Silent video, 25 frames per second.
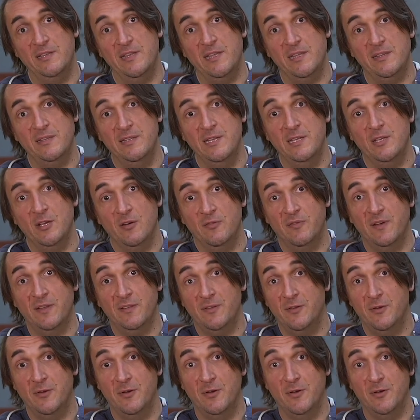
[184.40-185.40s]
techniques en
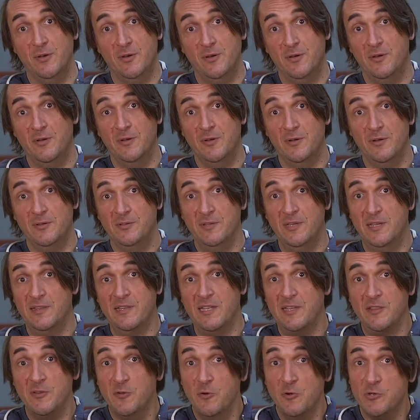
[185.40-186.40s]
fait euh, des
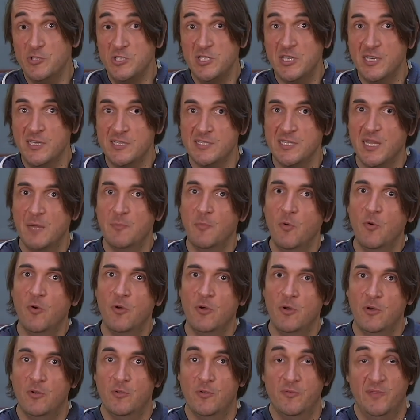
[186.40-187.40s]
technologies
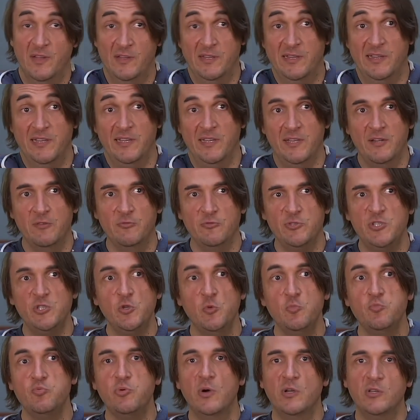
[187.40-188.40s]
extrêmement enfin des technologies
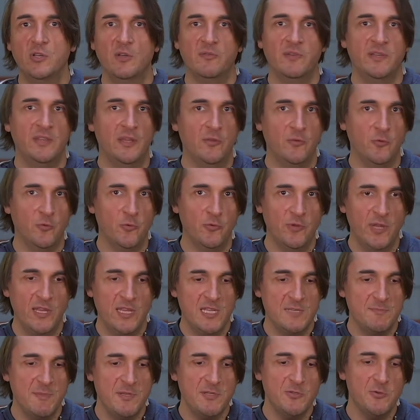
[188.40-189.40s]
de pointe en fait hein. donc on a une
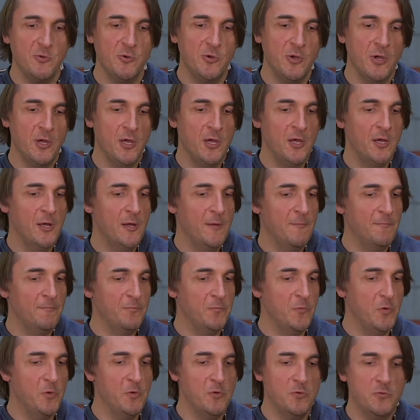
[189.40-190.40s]
espèce de,
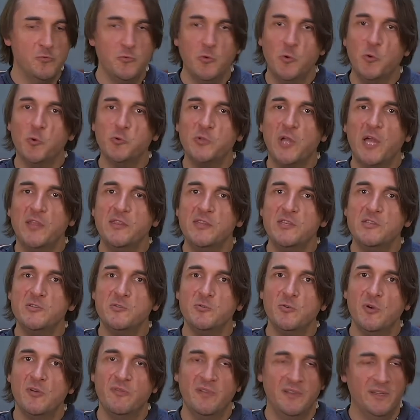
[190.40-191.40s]
de,
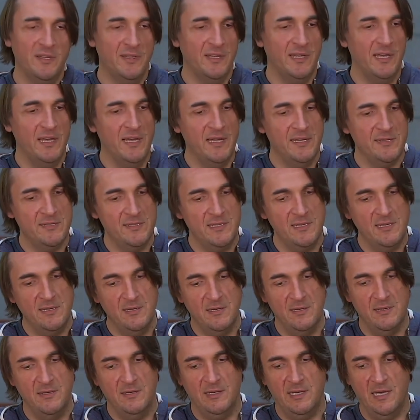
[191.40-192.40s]
contradiction en fait qui est
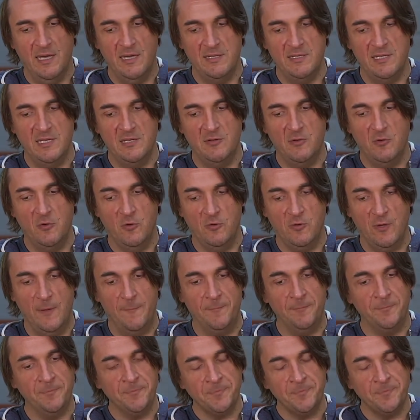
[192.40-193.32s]
assez qui est assez étonnante